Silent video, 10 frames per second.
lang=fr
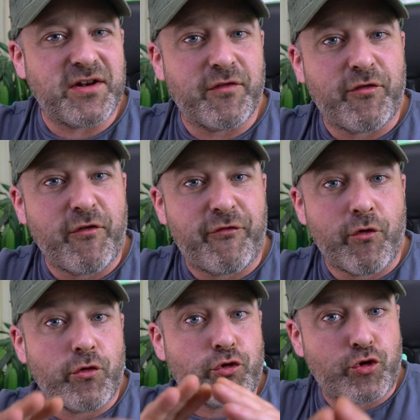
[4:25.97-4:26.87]
de
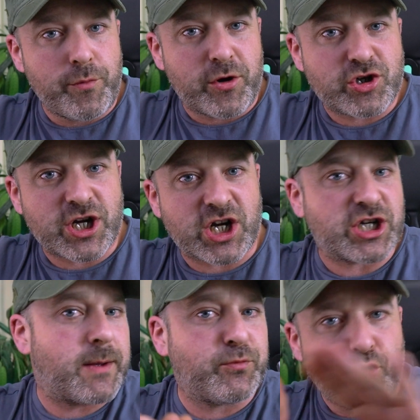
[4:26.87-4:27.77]
feu-feu, tube
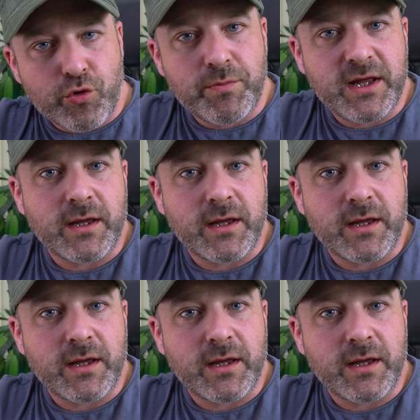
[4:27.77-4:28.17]
rechargeable, tu oublies.